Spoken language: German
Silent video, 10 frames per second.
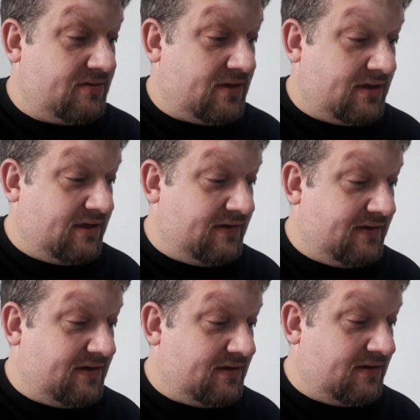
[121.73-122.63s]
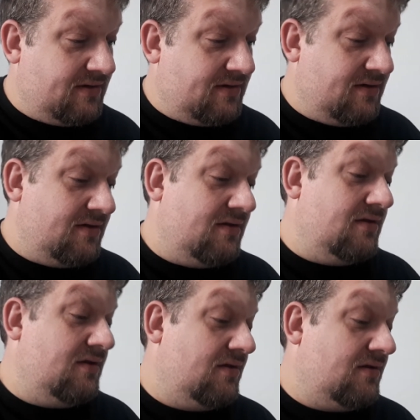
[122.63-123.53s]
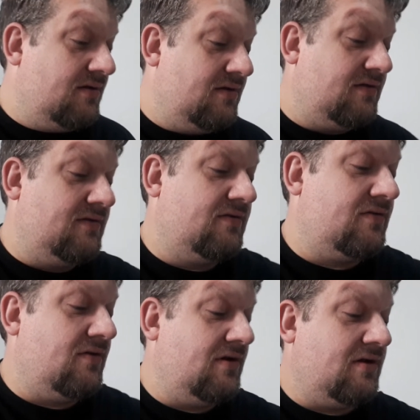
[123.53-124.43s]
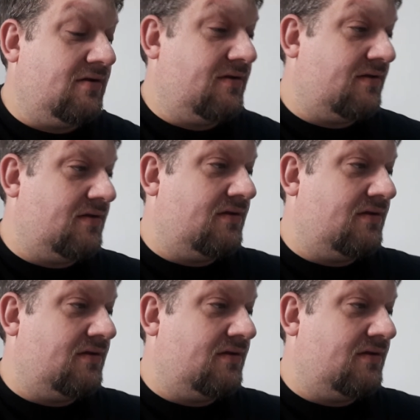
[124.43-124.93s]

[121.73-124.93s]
Ja, die sieht nicht so toll aus.